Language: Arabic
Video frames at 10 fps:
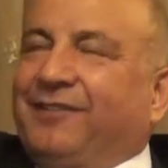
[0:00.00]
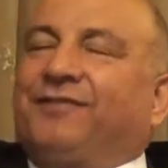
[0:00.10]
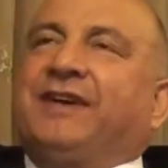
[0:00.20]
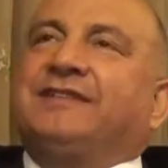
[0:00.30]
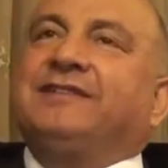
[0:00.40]

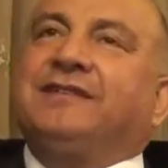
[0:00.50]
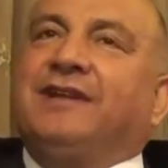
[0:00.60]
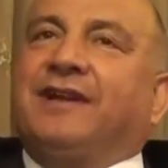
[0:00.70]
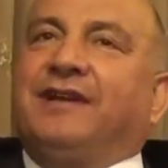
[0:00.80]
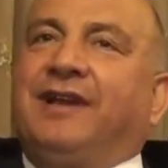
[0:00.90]

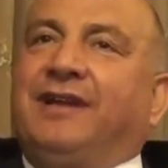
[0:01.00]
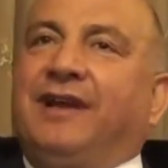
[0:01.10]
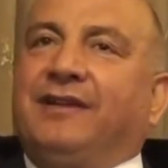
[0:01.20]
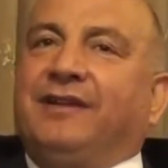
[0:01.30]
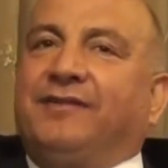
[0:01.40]
فستي خلال
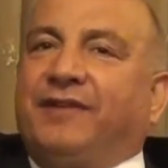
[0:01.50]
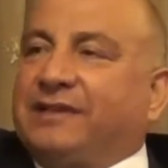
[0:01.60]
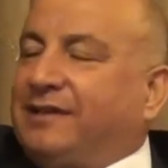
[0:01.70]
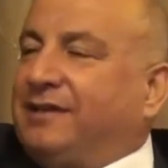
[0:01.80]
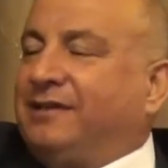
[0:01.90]
هذه
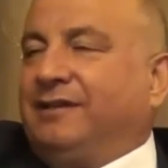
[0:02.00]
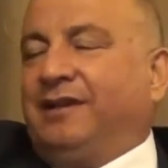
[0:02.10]
الفترة